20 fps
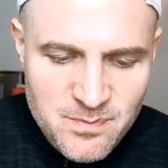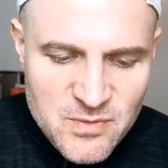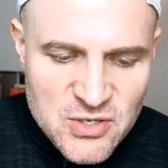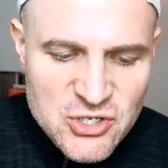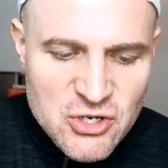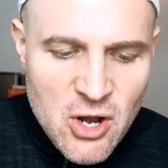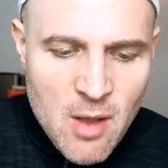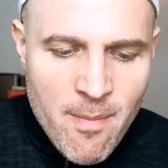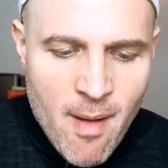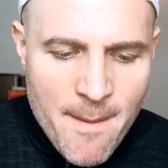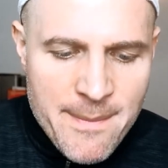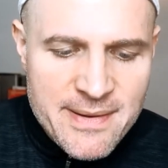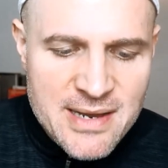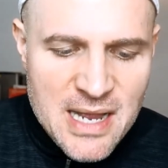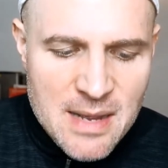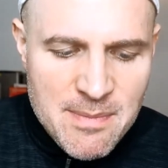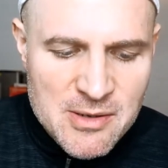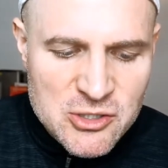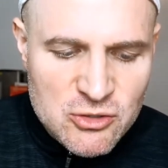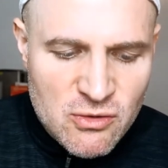Ich glaube,
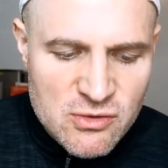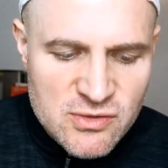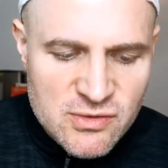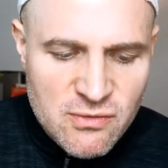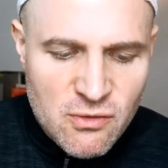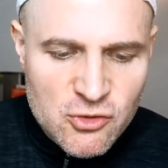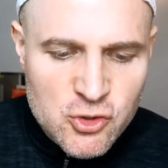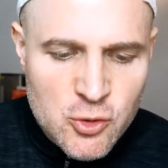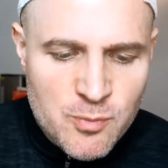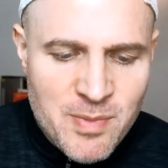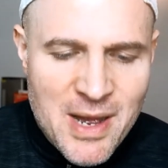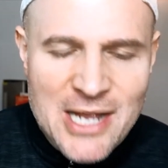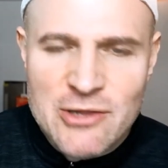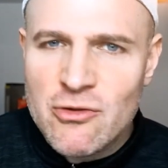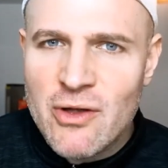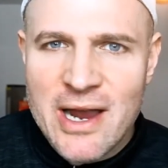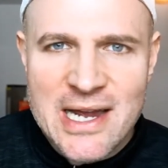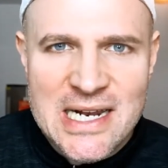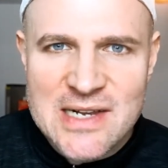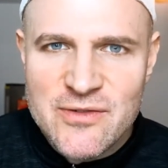Paprika Passionsfrucht super, hat
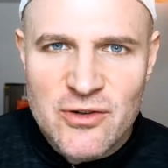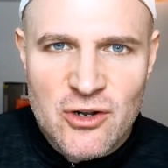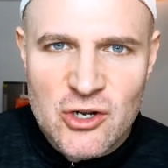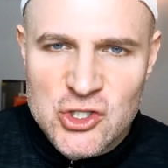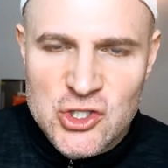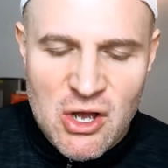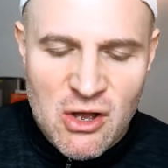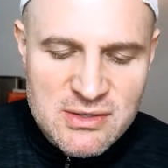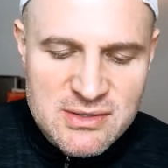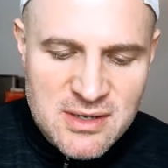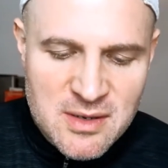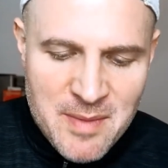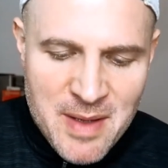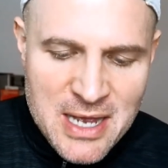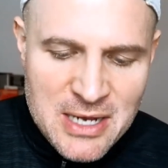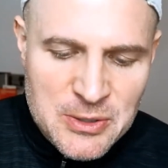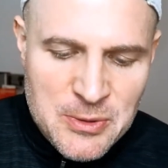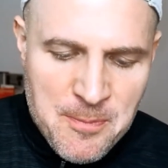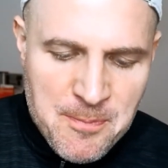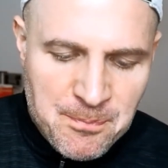noch keiner von euch zu Hause
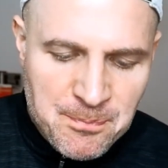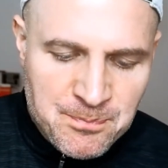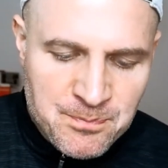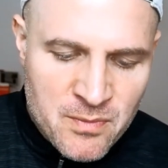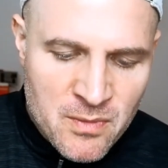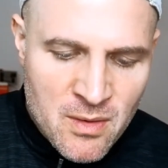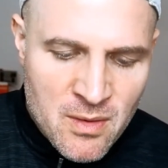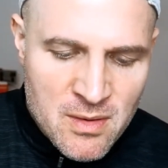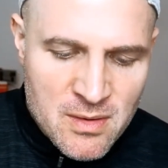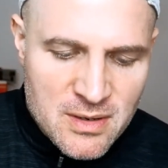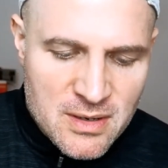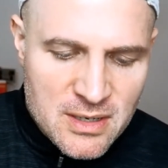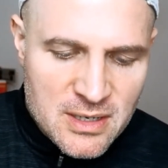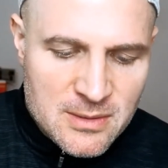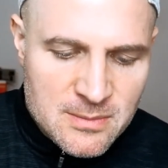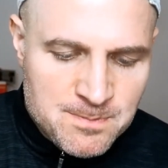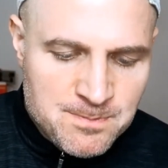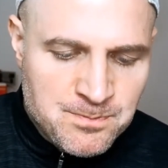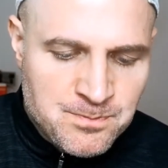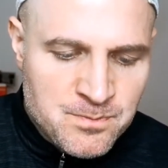gemacht.
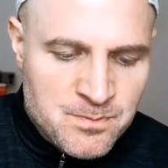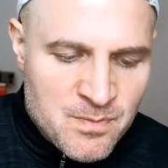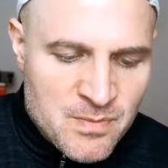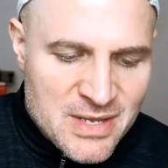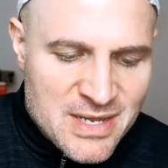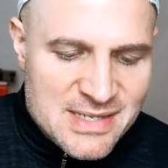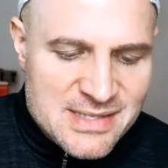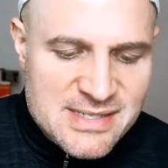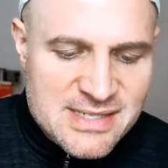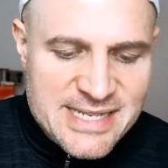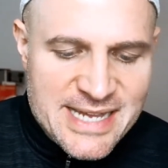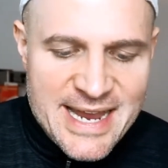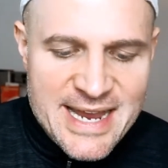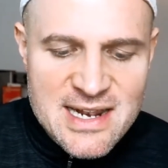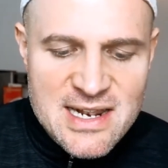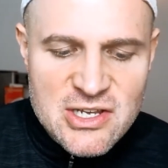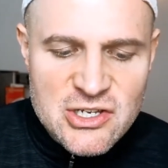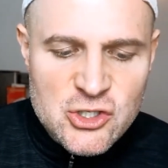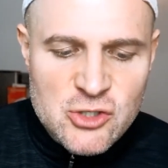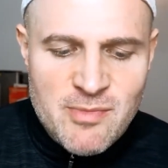Ähm, es ist
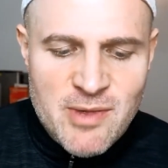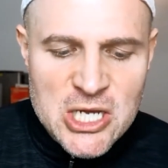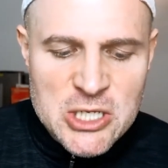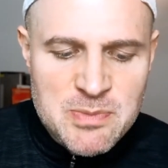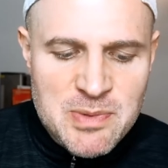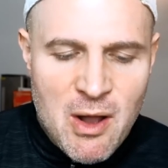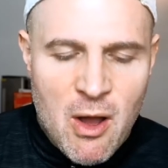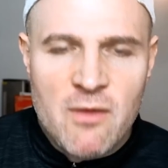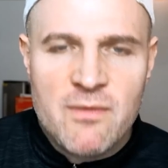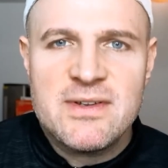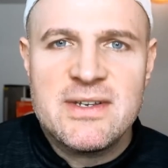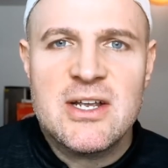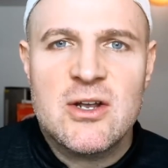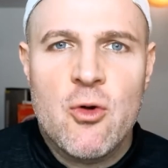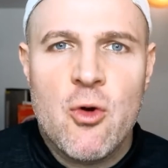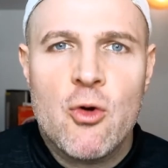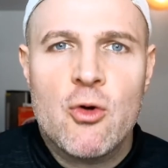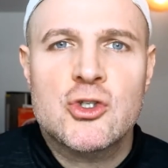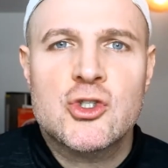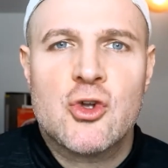ähnlich zum Beispiel auch wie die
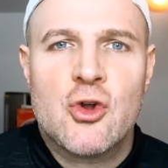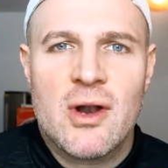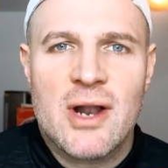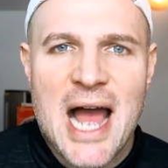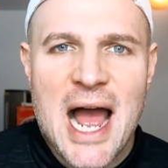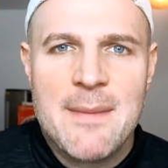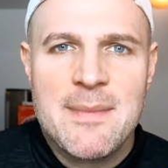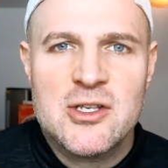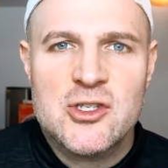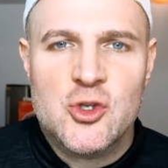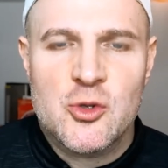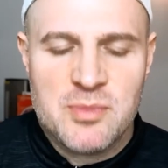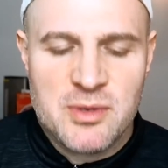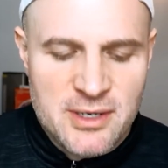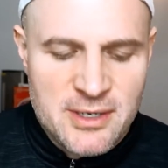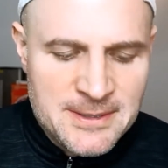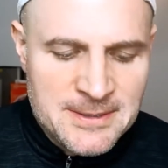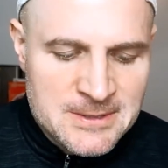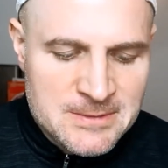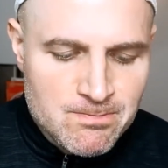
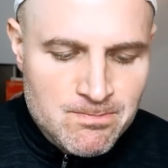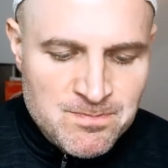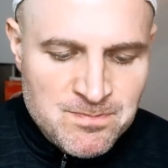Kokos-Kohlrabi-Suppe.